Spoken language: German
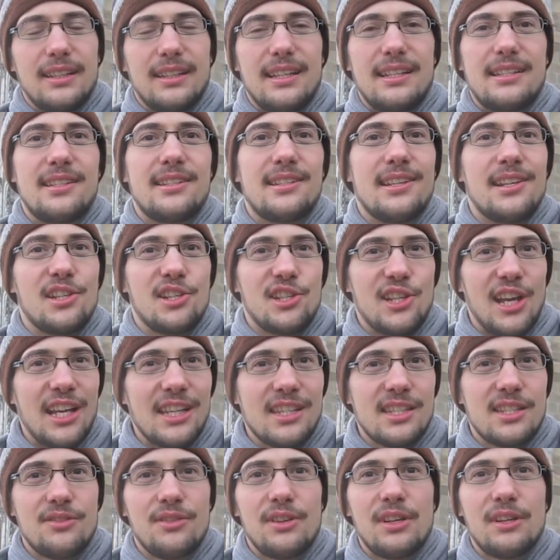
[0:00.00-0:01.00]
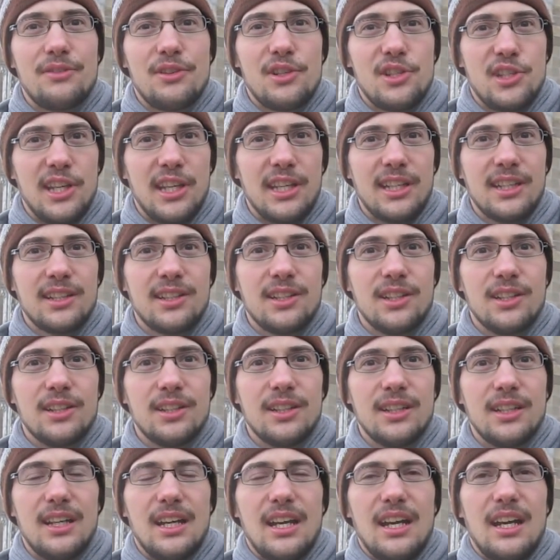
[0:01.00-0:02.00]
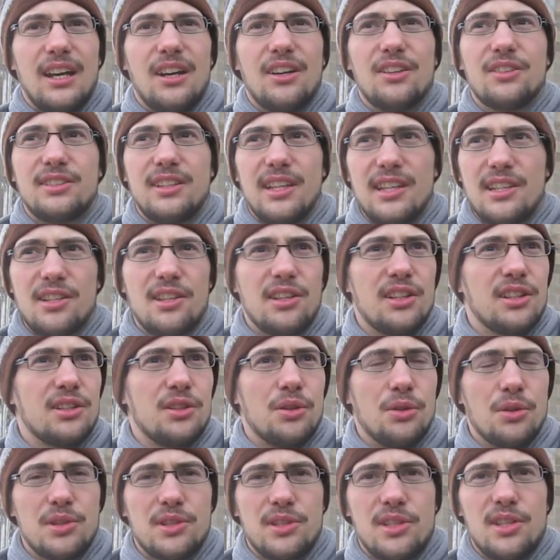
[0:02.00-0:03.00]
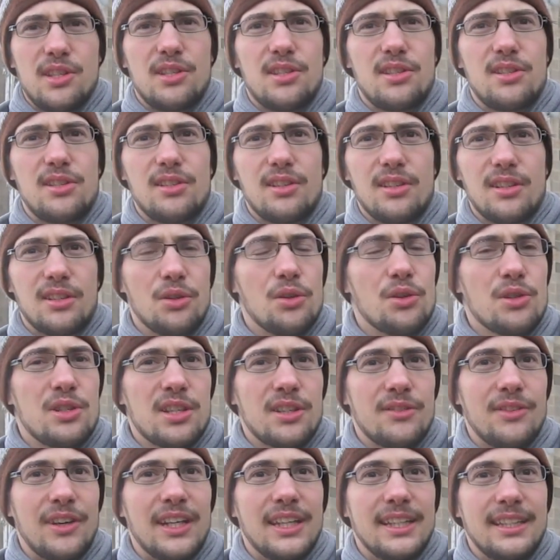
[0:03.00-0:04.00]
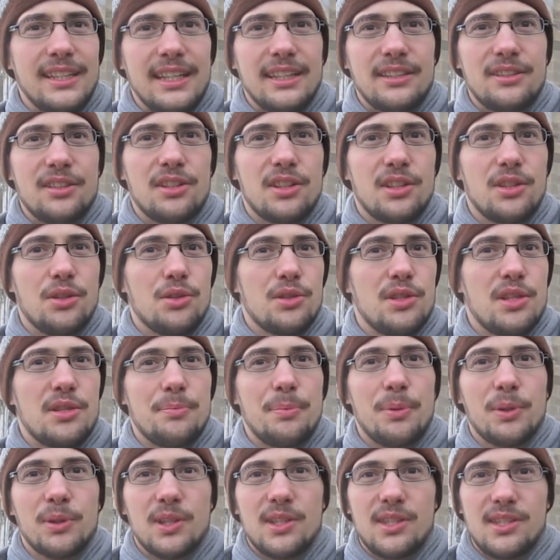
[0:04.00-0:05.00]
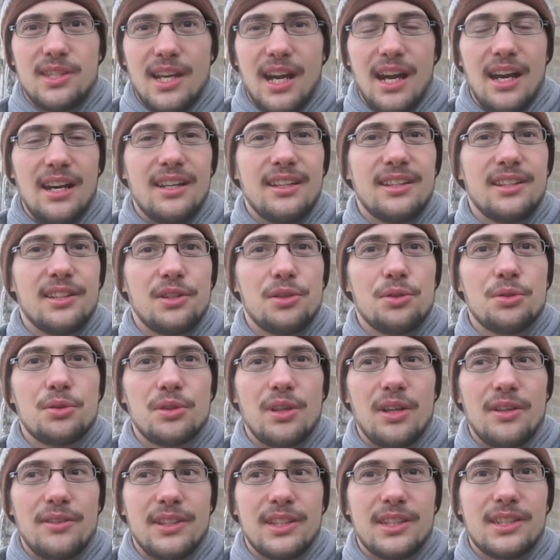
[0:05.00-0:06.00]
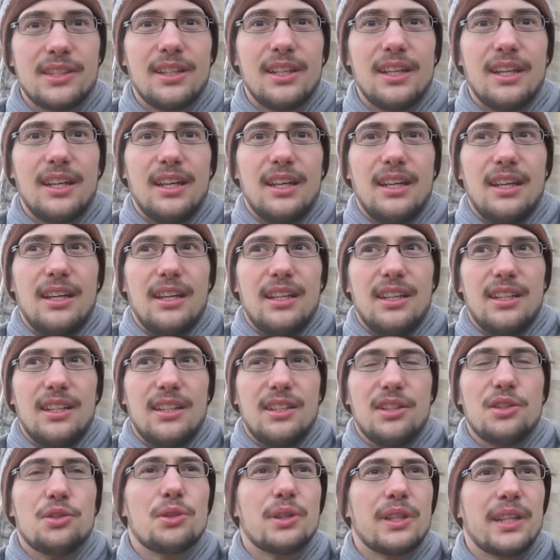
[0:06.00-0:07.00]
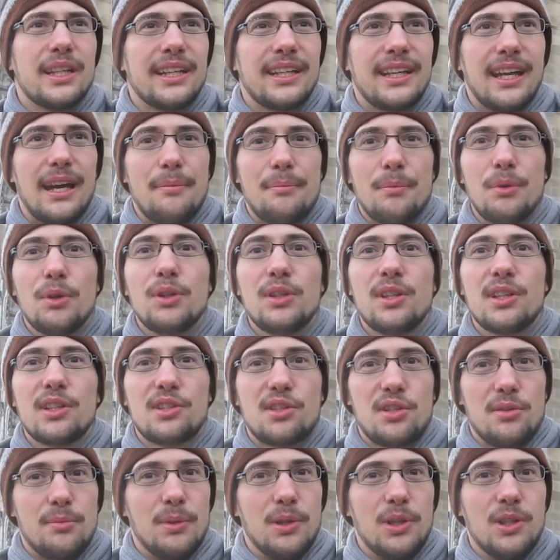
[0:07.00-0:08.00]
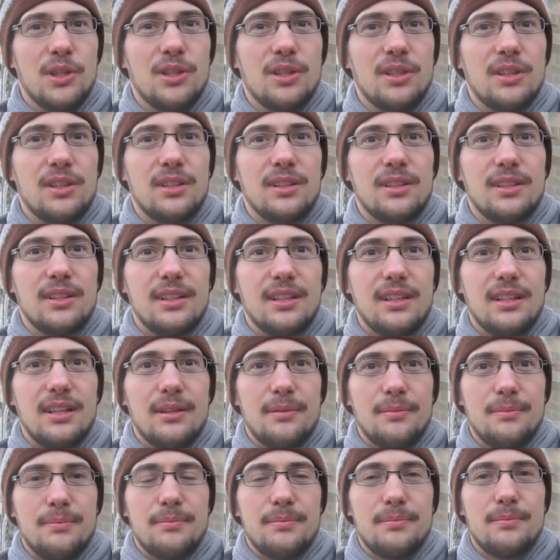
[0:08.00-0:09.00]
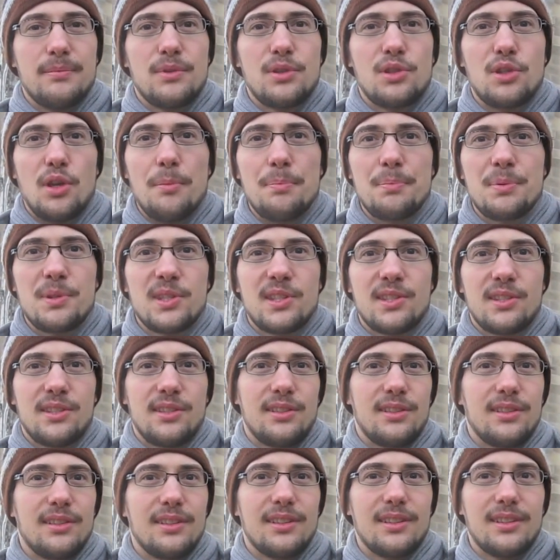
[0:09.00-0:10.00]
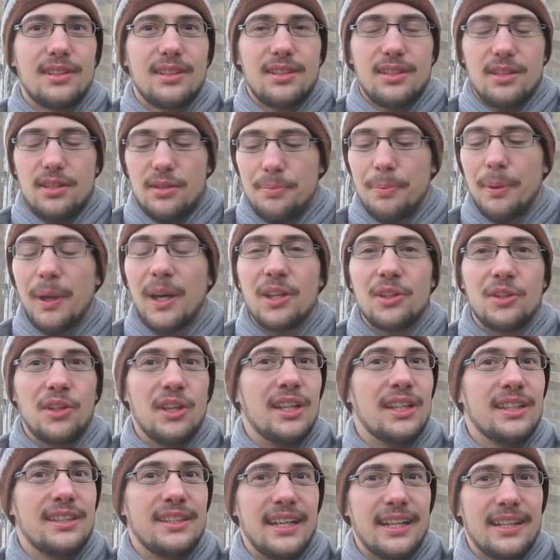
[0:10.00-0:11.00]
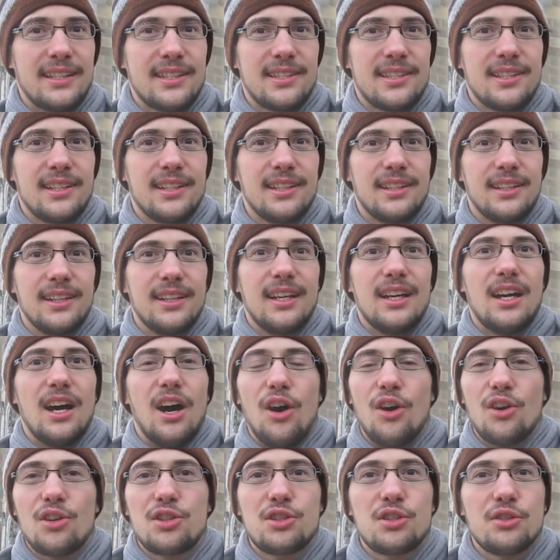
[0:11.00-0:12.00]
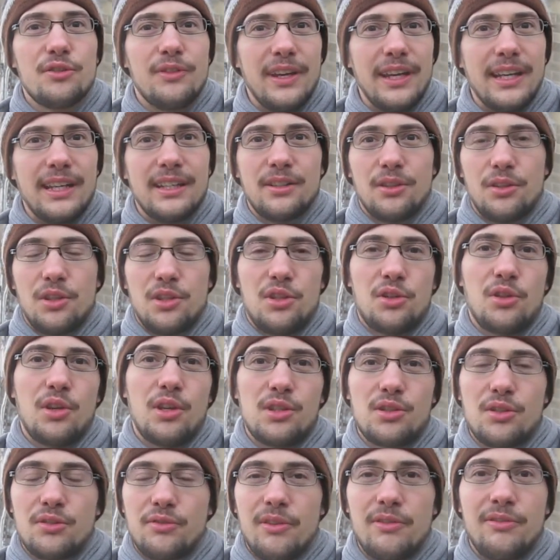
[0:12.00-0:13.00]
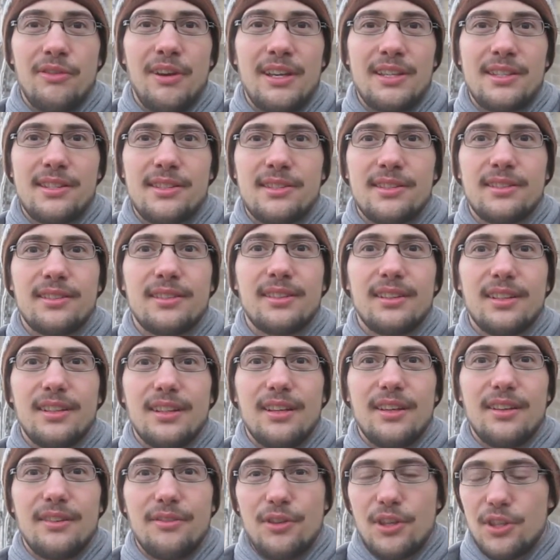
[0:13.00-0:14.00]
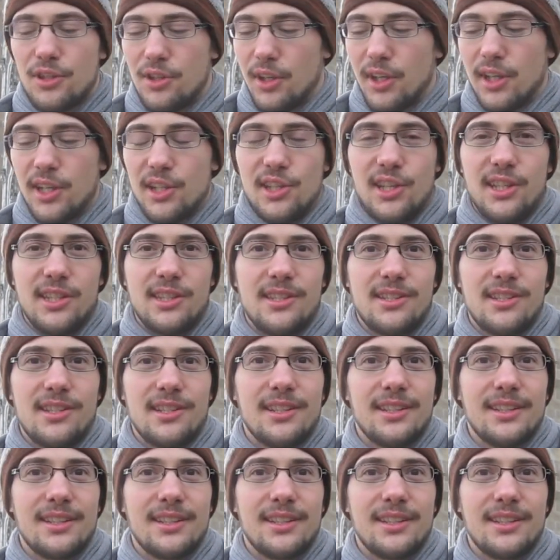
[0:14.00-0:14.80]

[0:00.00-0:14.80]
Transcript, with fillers: dass es einen Schatz wieder verstecken kann. Und das hat eine, großes, eine große Qualität und ein großes Potenzial in der Jugendarbeit, Jugendliche auch mündig zu machen, ähm, selbst spirituelle Texte auszuwählen oder sogar zu verfassen für solche Schätze.